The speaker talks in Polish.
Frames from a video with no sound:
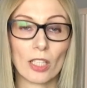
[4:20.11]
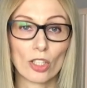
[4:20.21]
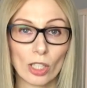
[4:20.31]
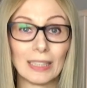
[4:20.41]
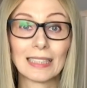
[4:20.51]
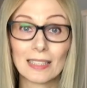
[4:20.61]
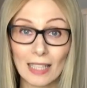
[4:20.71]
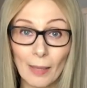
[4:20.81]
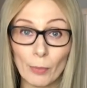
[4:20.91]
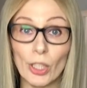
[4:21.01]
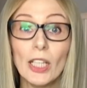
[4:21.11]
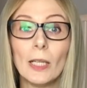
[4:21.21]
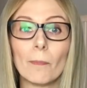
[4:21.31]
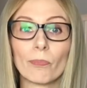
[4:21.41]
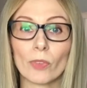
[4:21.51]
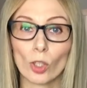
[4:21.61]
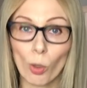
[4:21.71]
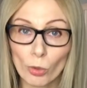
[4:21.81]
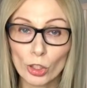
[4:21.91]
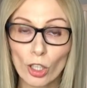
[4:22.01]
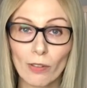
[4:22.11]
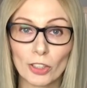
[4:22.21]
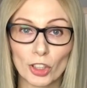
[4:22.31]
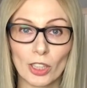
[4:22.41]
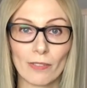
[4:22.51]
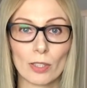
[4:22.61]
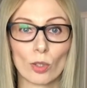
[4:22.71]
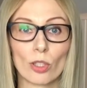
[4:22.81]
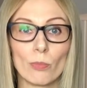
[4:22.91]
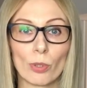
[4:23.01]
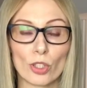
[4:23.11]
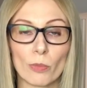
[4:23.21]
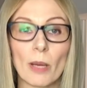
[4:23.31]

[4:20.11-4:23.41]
Jeżeli chcemy komunikować się na wysokim poziomie,